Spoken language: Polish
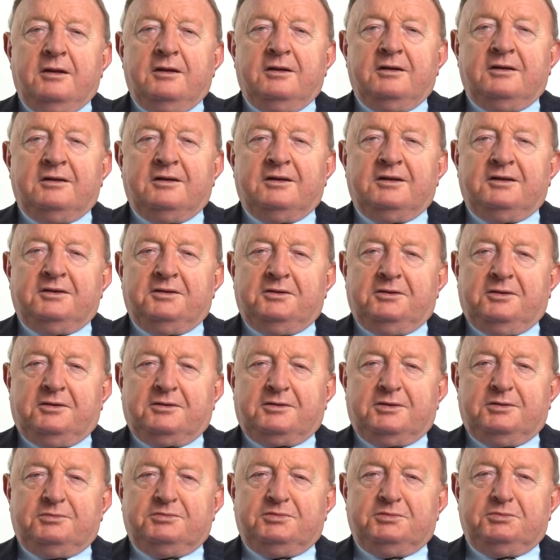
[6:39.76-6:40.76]
y, no
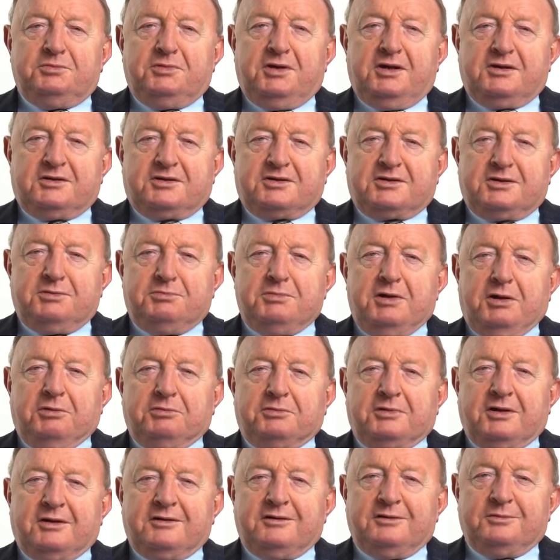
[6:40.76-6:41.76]
to bym nie
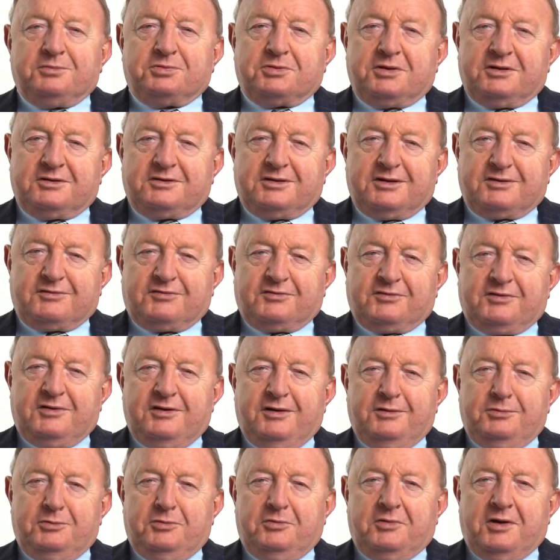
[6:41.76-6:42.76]
trzymał tego przecież w
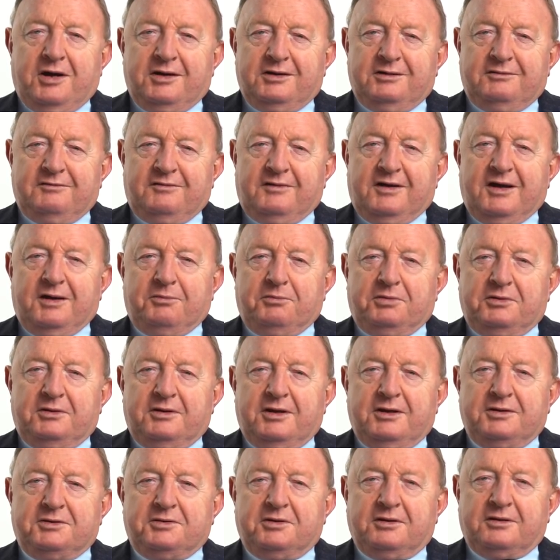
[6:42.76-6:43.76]
domu ani w
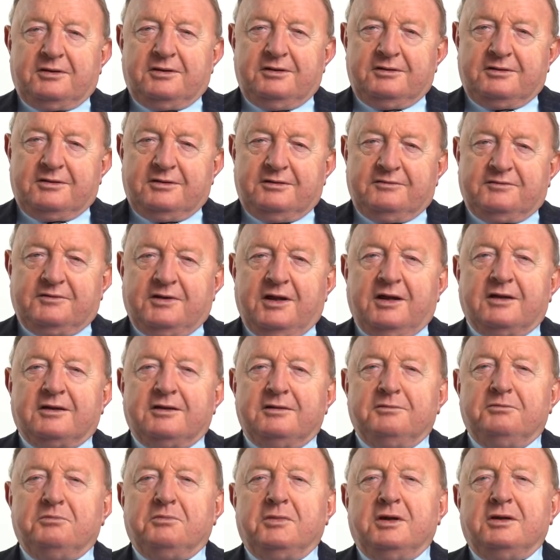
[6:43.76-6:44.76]
gabinecie, tylko w
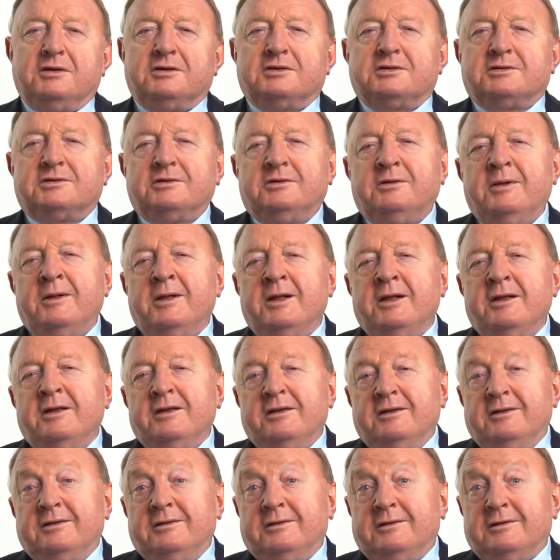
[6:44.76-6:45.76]
takim miejscu,
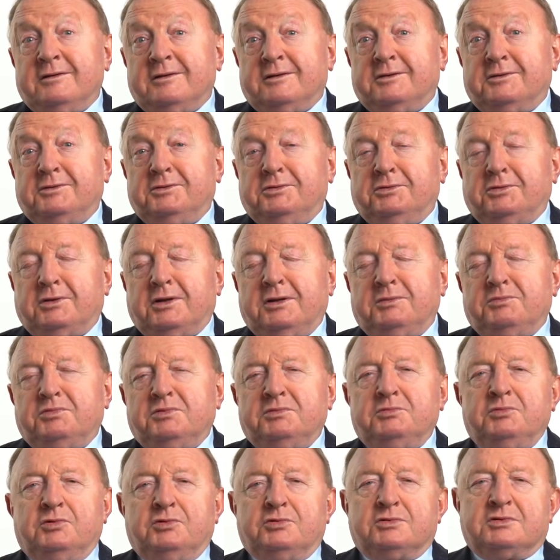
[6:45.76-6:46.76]
y, które
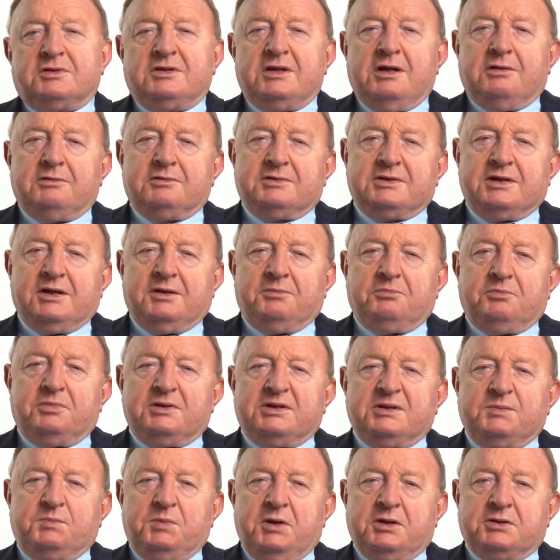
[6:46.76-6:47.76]
bym uznał za
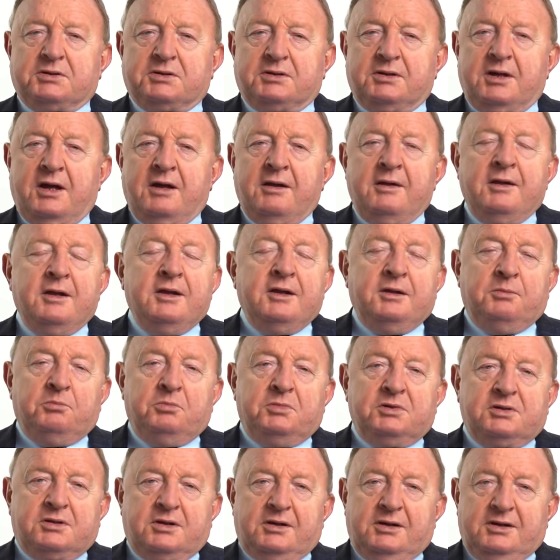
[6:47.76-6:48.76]
bezpieczne.
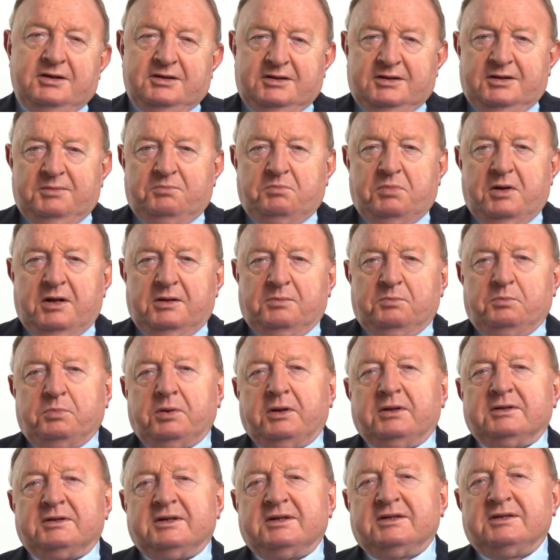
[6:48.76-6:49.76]
Myślę, że pan
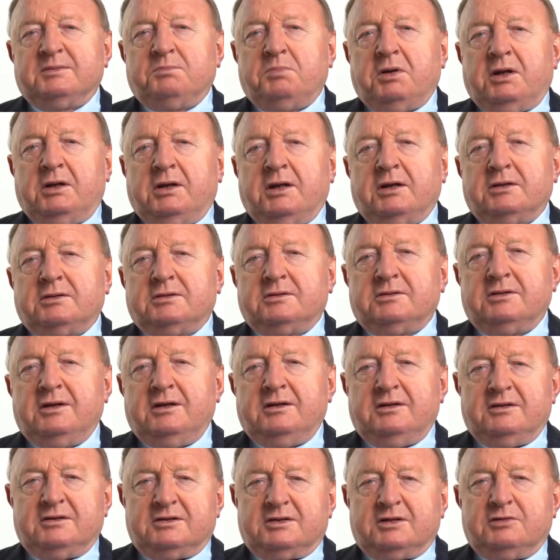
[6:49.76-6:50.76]
prezes Banaś
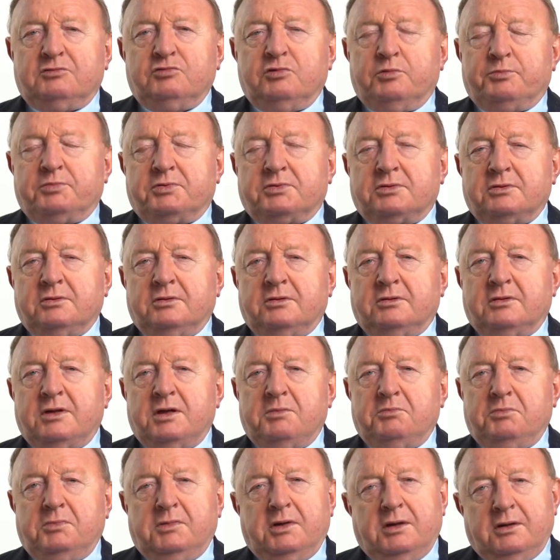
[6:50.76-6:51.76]
nie jest głupszy
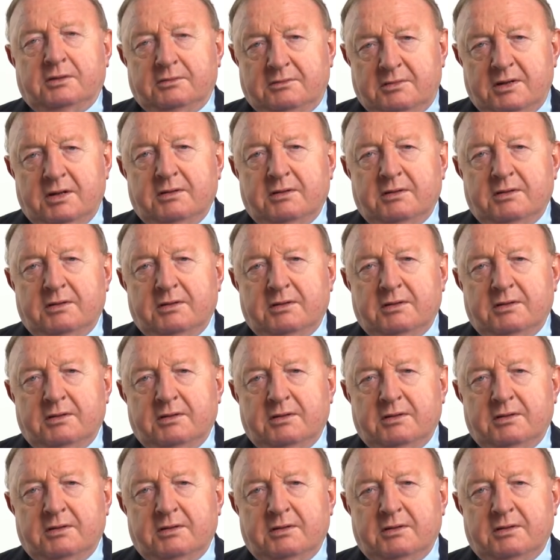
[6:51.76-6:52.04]
ode mnie,